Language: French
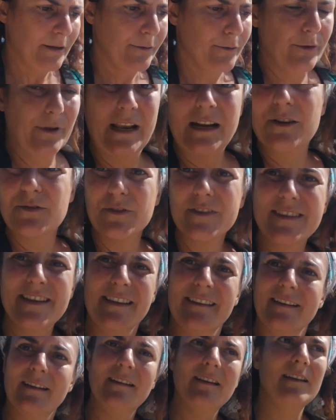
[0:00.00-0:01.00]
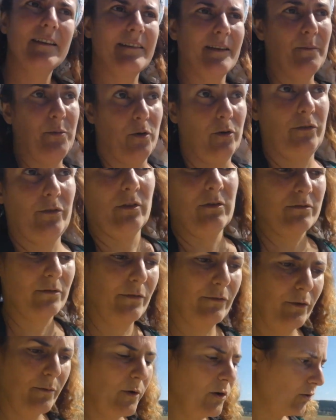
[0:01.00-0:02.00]
de quelque chose qui est très important,
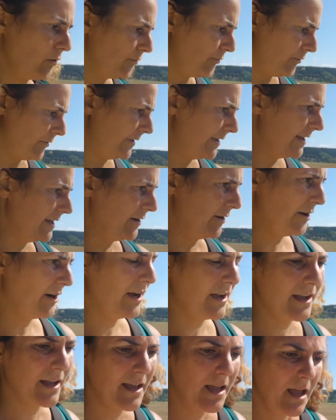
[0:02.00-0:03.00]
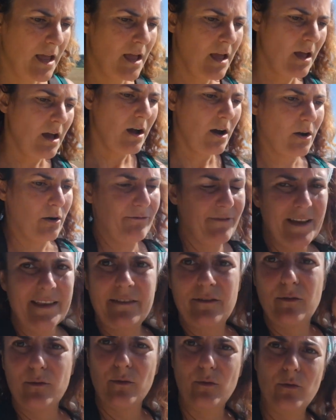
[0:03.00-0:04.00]
justement, quand on est en
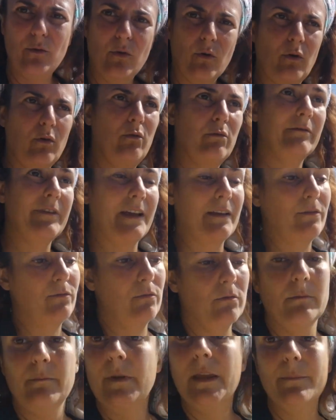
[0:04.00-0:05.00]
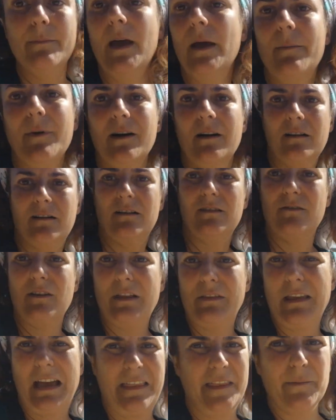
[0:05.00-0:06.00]
phase de reconversion, mais même
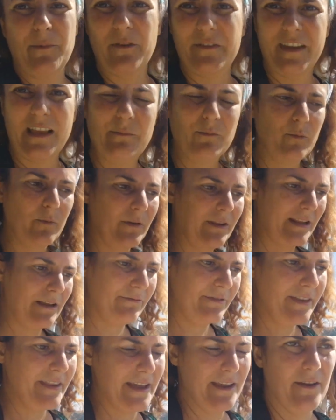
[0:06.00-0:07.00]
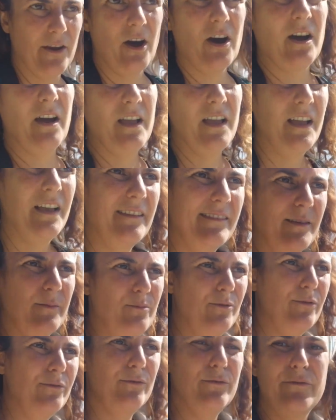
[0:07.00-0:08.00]
hein, à n'importe quel moment de la vie d'ailleurs. C'est
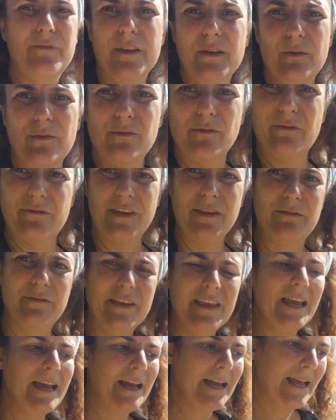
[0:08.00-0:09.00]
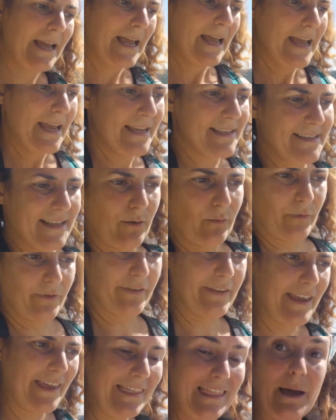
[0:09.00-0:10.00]
plus une philosophie de vie et ça
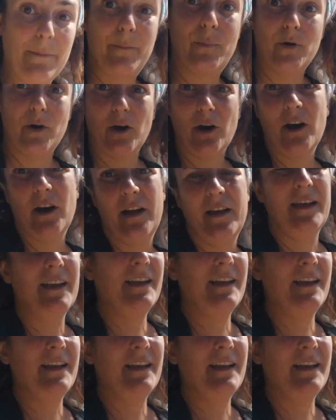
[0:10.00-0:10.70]
concerne la peur.